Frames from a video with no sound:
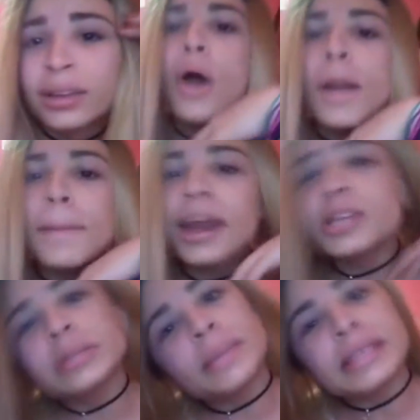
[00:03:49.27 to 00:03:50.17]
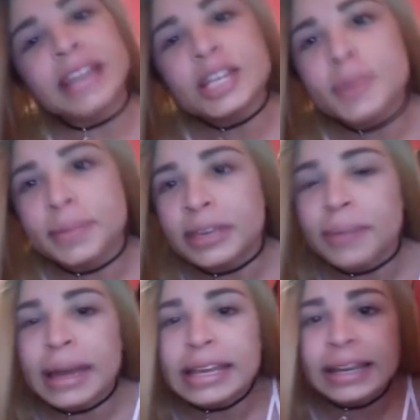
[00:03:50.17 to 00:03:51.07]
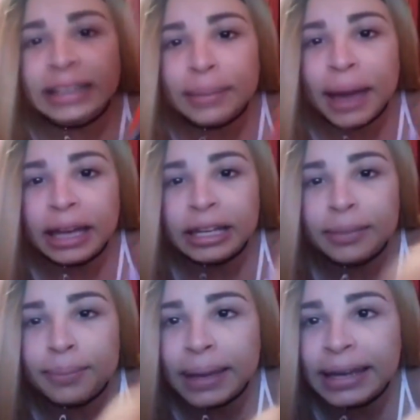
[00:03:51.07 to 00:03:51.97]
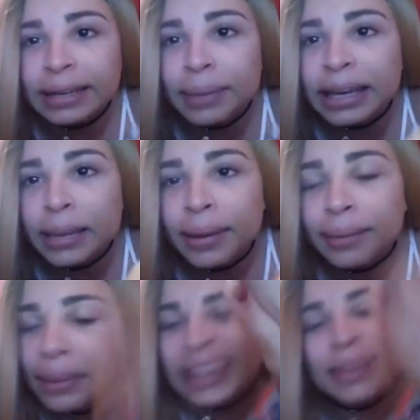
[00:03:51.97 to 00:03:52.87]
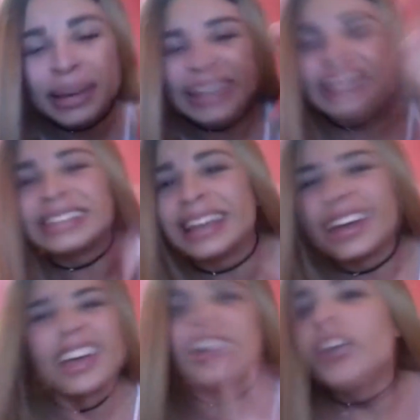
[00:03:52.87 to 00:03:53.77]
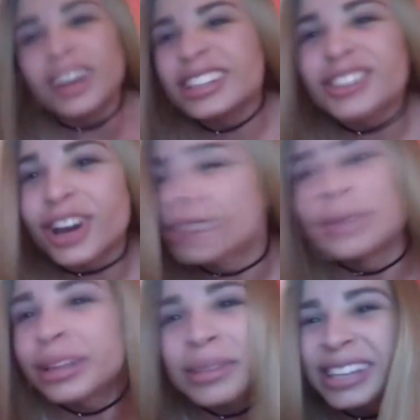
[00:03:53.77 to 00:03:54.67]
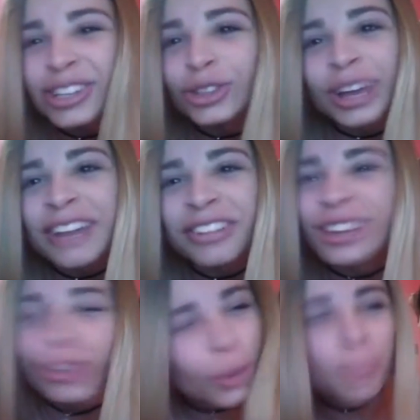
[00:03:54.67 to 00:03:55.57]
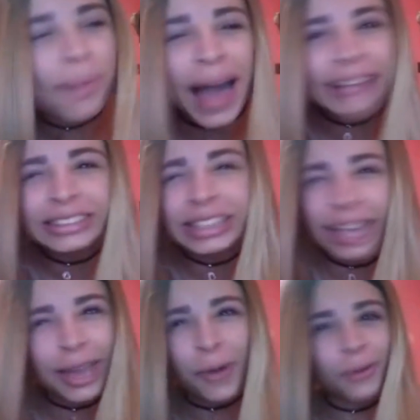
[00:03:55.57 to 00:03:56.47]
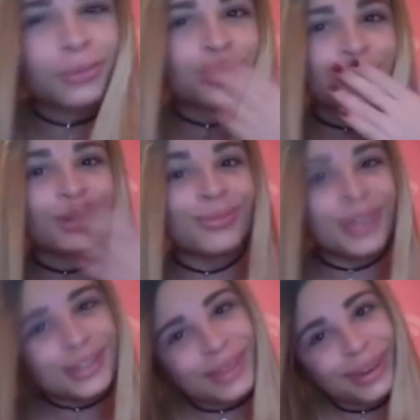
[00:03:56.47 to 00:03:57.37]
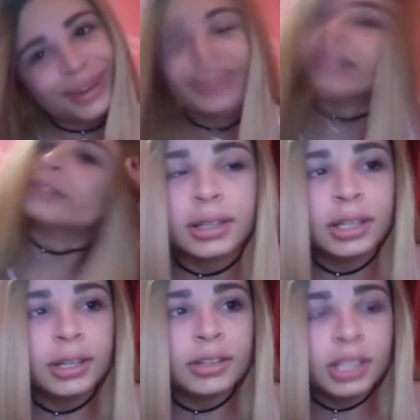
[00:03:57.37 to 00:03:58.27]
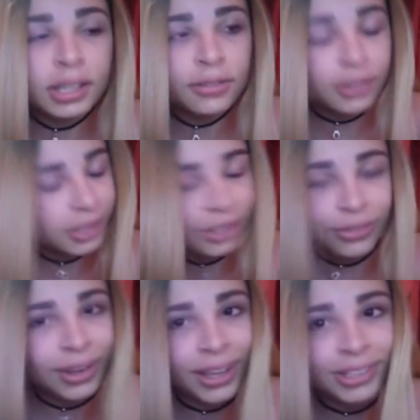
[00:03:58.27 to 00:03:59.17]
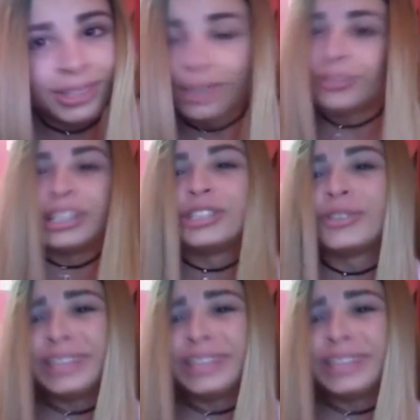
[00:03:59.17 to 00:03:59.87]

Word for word: Porra, para de mandar mensagem pra mim, Mariana, Mari, Maria, Maria, Maria, Maria Mariana. Olha só, me manda mensagem que eu tô gravando que eu tô ocupado, entendeu? Um beijo, Maria. E eu achei que fosse diferente, entendeu, gente?